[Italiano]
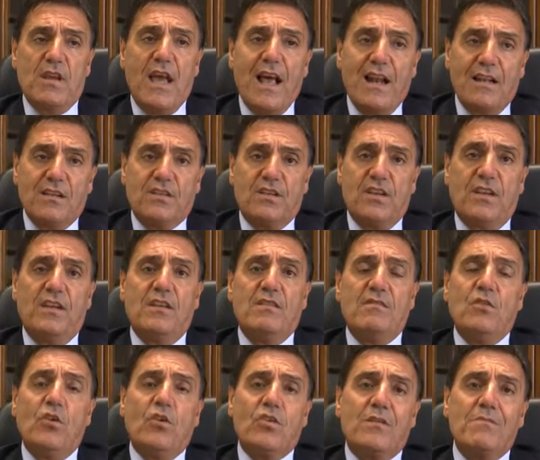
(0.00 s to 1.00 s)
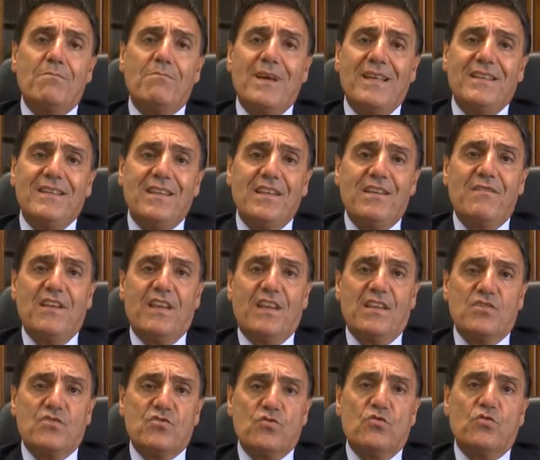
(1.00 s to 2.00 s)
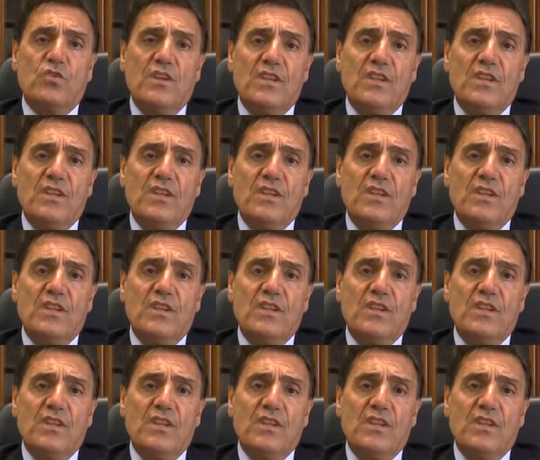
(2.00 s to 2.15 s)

altre normative che sono